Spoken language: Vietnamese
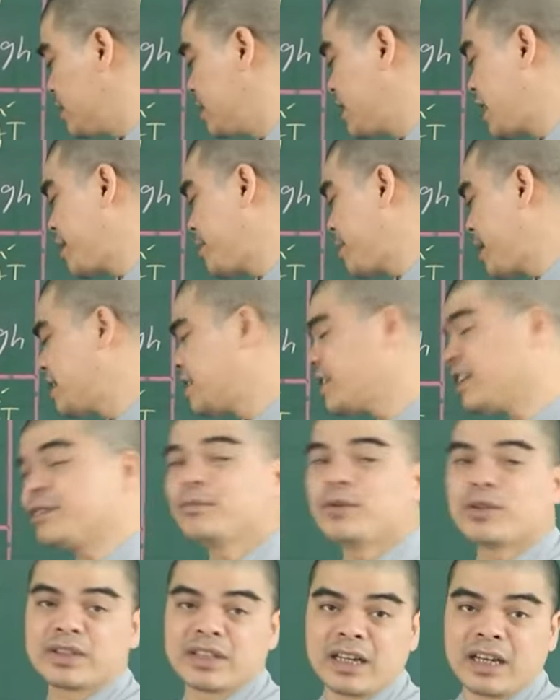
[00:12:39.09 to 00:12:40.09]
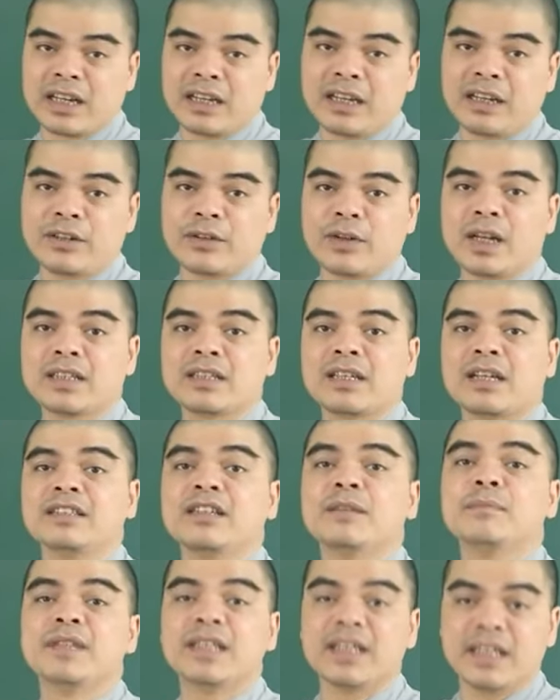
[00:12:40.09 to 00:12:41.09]
từ 23 giờ đến 1 giờ đó, nó là giờ
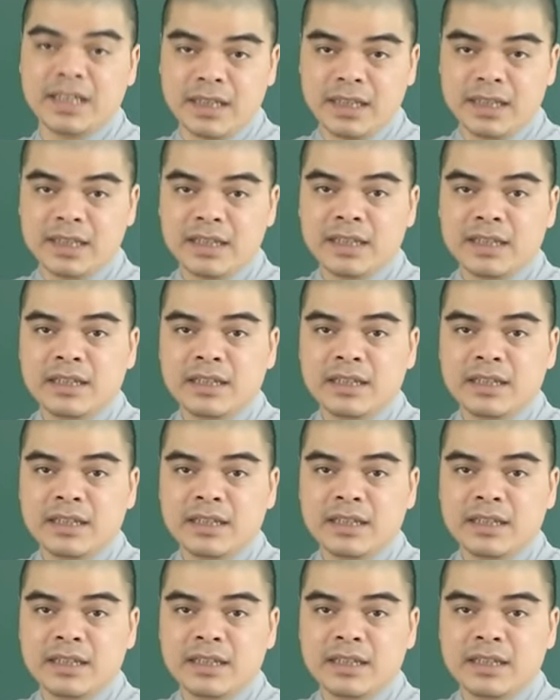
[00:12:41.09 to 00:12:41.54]
nhâm tí